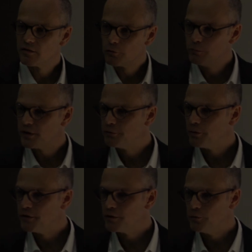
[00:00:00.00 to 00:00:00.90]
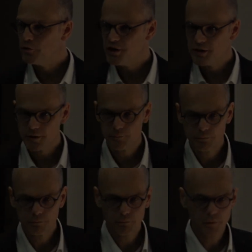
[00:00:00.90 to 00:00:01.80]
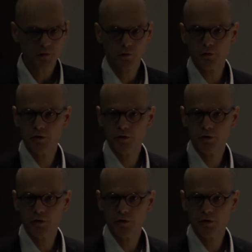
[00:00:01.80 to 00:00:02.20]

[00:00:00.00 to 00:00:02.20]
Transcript: qu'est-ce qu'une plateforme technologique parce que